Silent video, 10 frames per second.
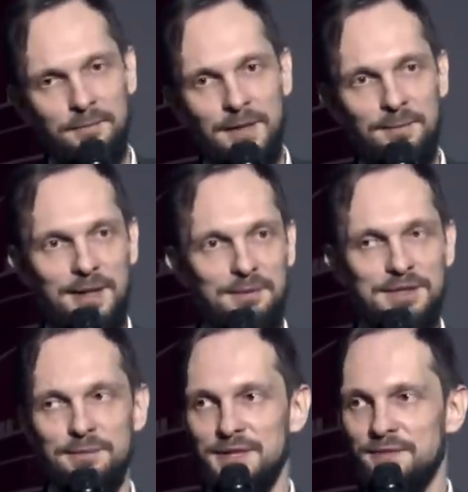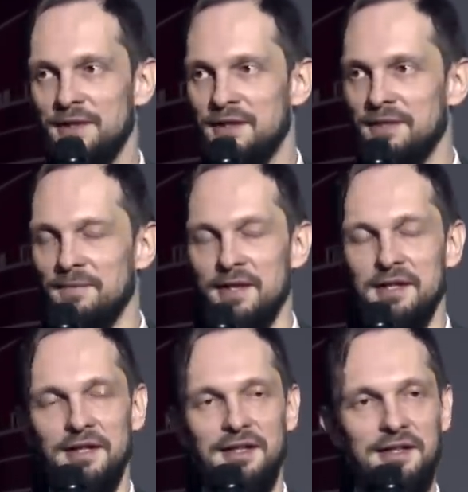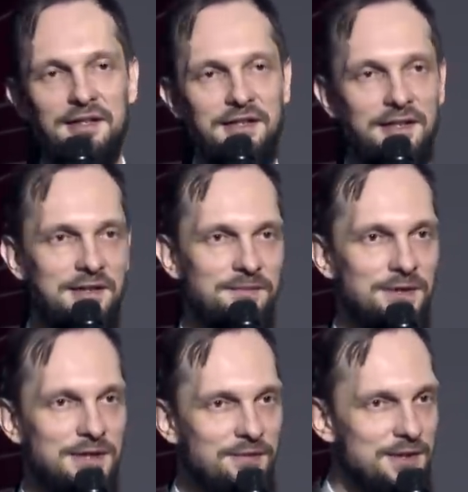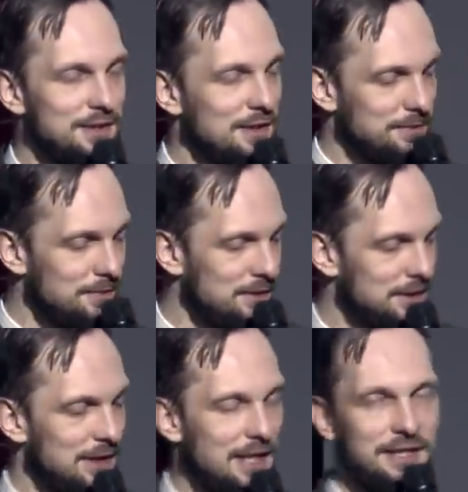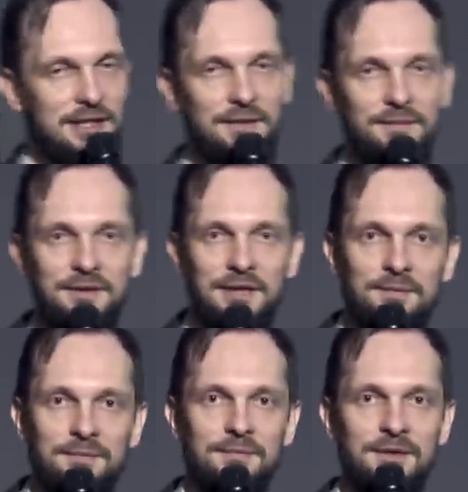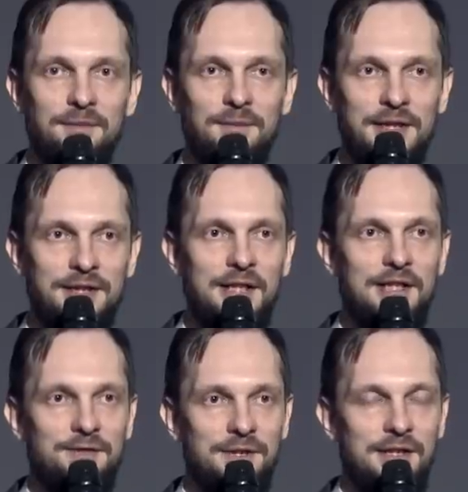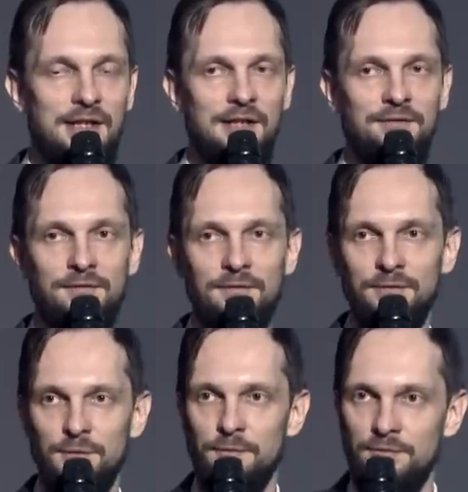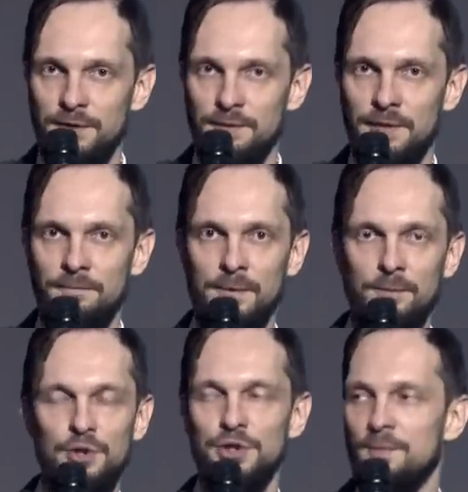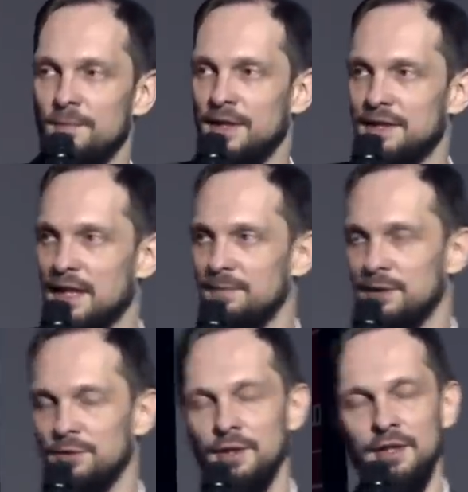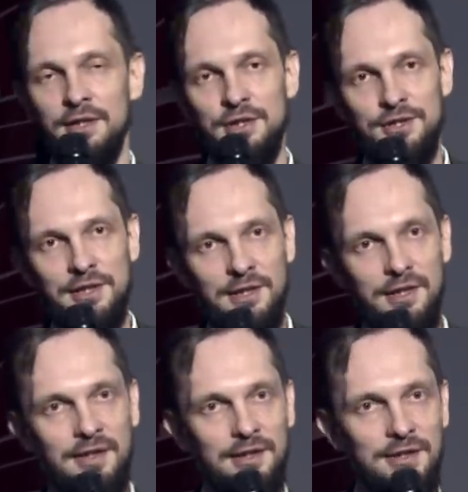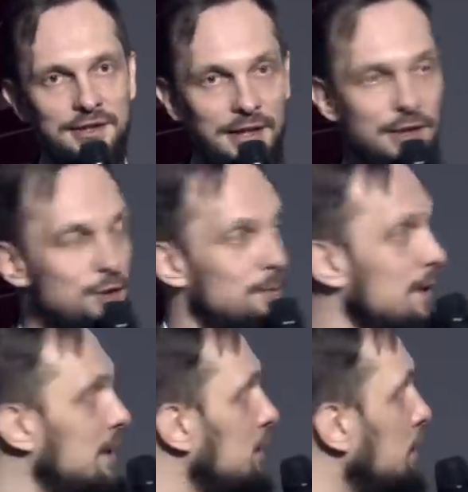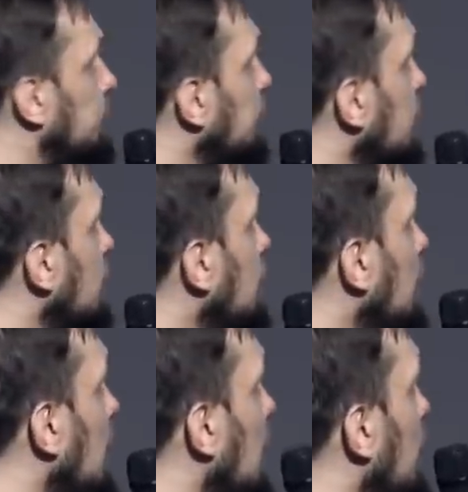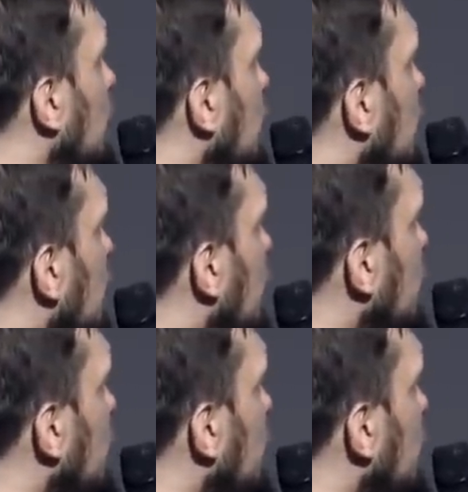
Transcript: проблемы с атмосферой э, и, соответственно, строение там, планетарного ядра, ну, видимо, больше напоминает комету, нежели настоящую планету. Вот, но в любом